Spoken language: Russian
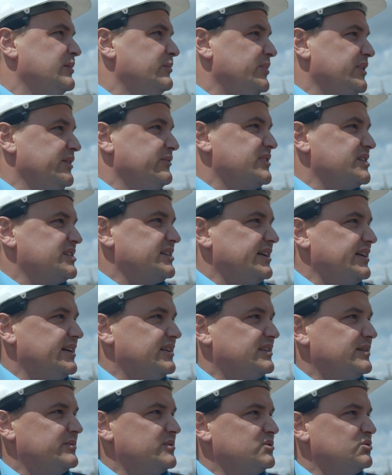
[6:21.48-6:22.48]

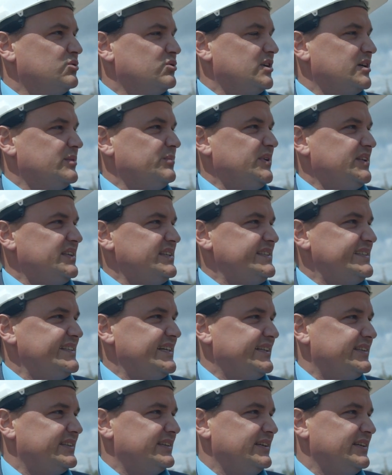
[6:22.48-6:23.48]
превышает там
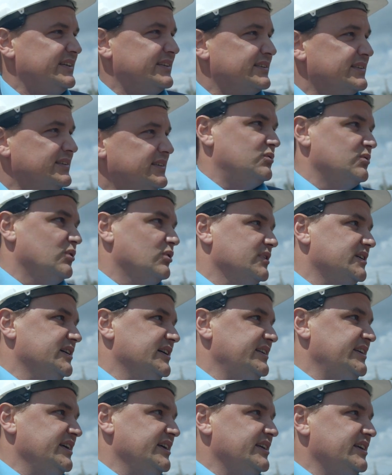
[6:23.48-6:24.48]
40-50 лет.
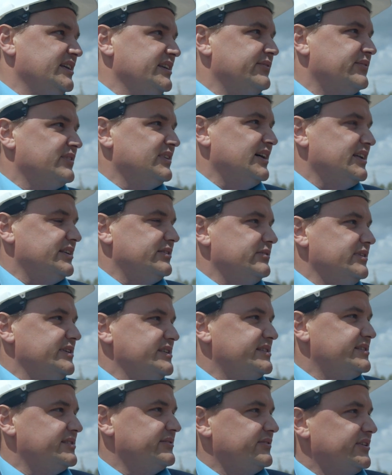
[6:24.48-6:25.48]
Долго деньги не
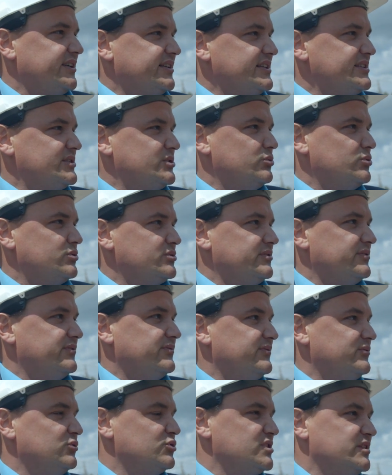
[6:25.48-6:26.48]
вкладывались в
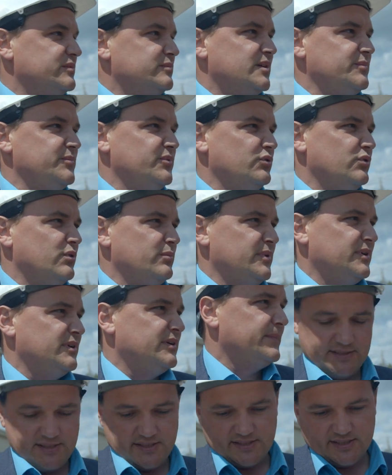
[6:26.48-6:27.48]
реконструкцию в нужном
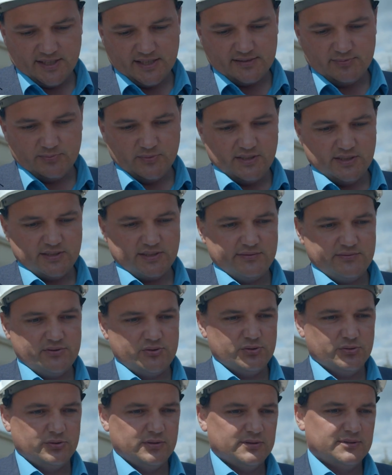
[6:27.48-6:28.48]
объеме. Сейчас мы это
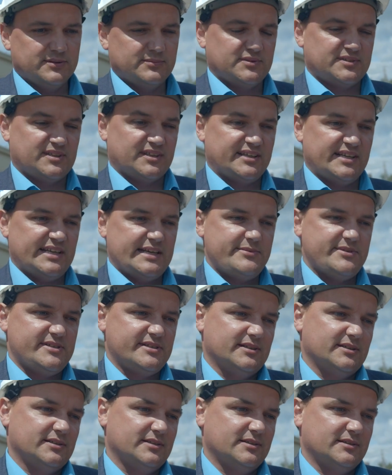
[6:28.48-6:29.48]
все
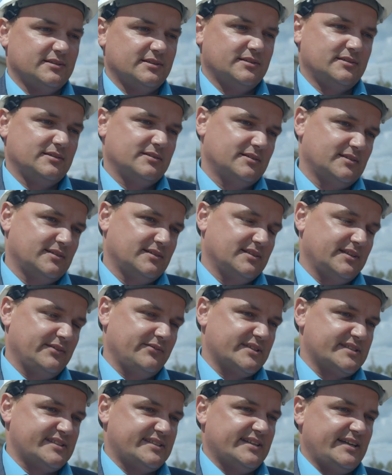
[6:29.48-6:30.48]
стараемся
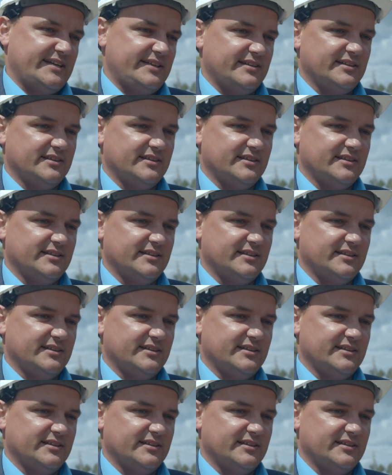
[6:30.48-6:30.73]
наверстать.